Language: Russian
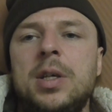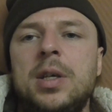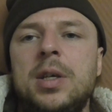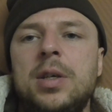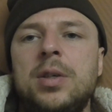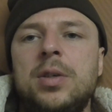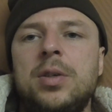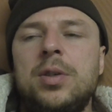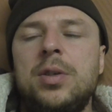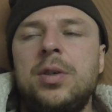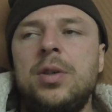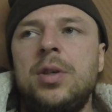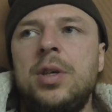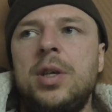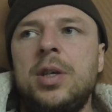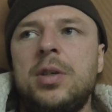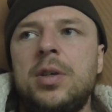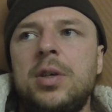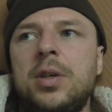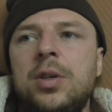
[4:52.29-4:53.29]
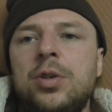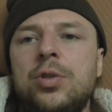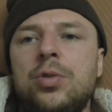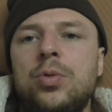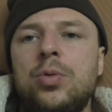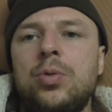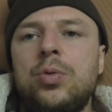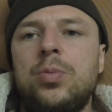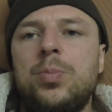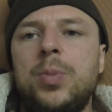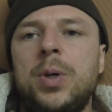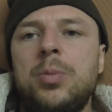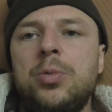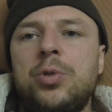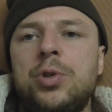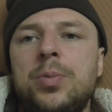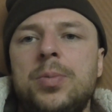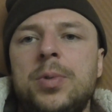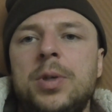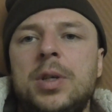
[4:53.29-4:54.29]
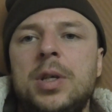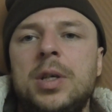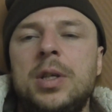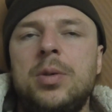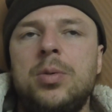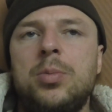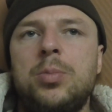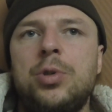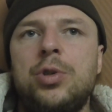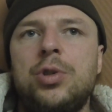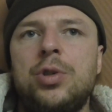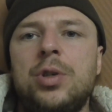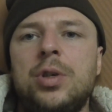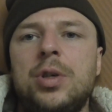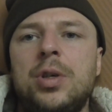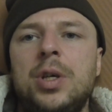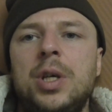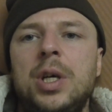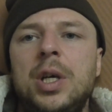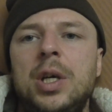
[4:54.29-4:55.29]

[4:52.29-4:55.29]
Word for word: а я редко езжу прям с чемоданом, обычно